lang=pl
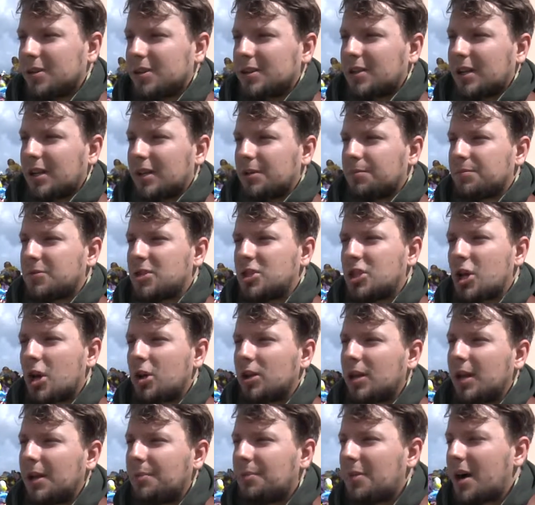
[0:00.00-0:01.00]
takim
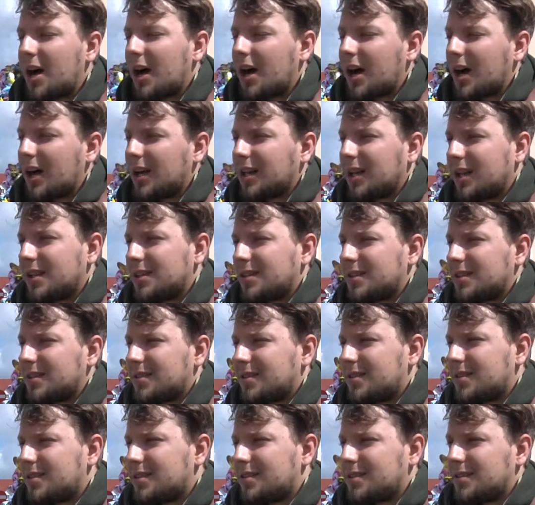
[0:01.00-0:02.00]
trzonem, a, a
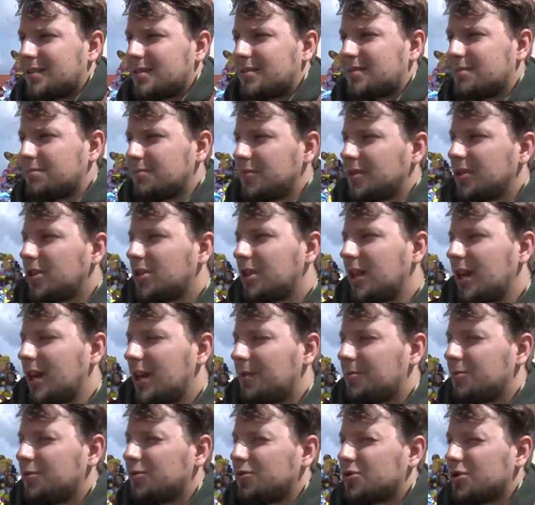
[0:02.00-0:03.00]
my
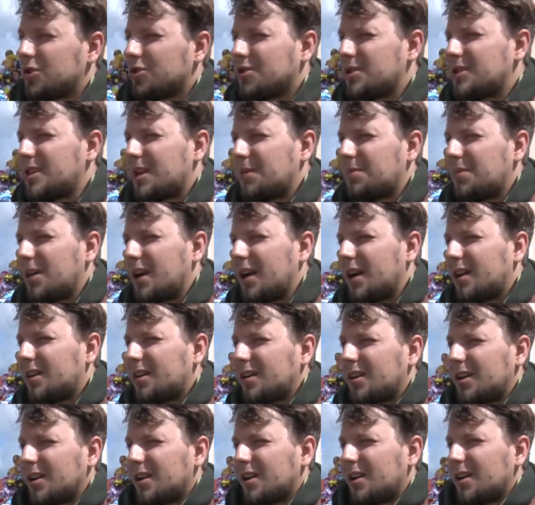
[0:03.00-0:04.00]
dodajemy dużo od siebie.
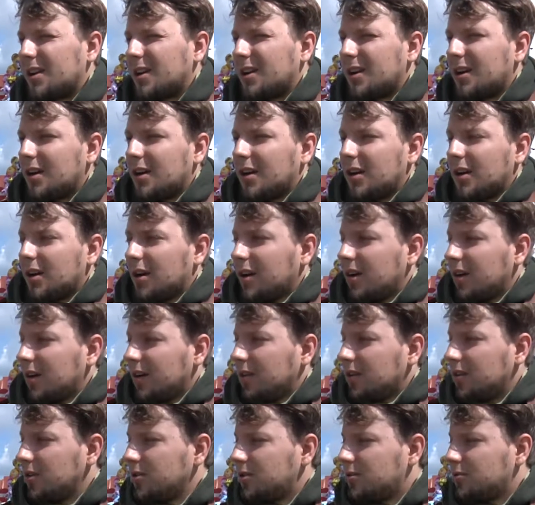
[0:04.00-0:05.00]

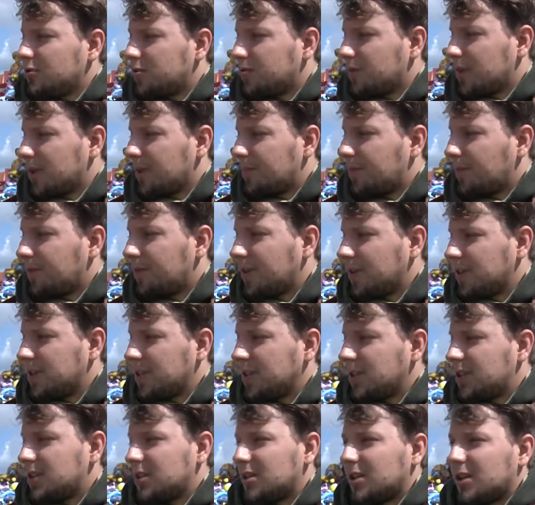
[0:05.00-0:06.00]
No i cóż mogę
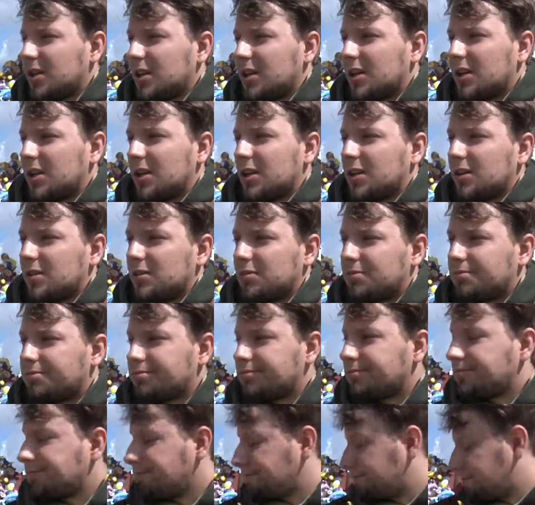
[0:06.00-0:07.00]
powiedzieć? Eee,
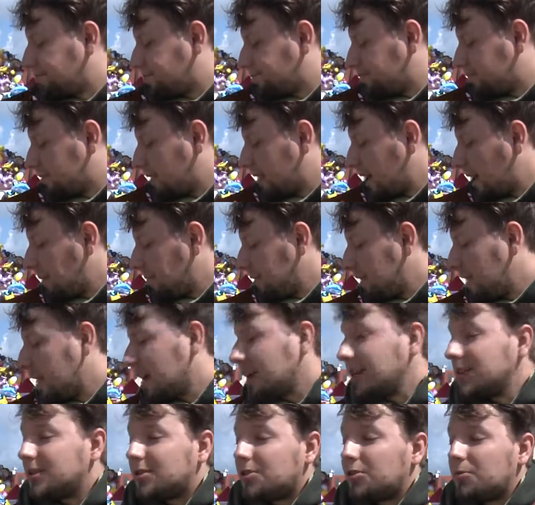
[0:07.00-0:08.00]
gramy
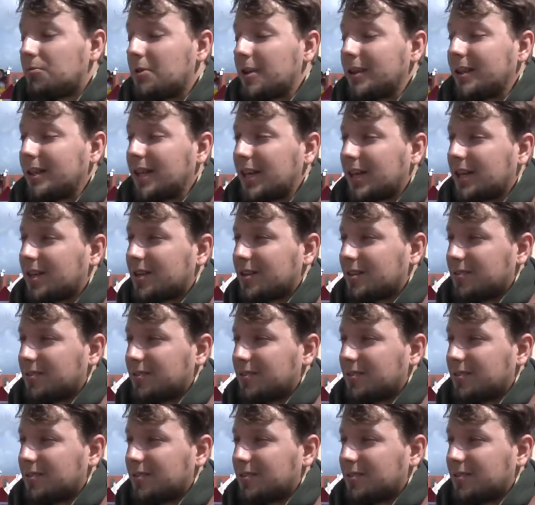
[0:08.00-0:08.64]
na instrumentach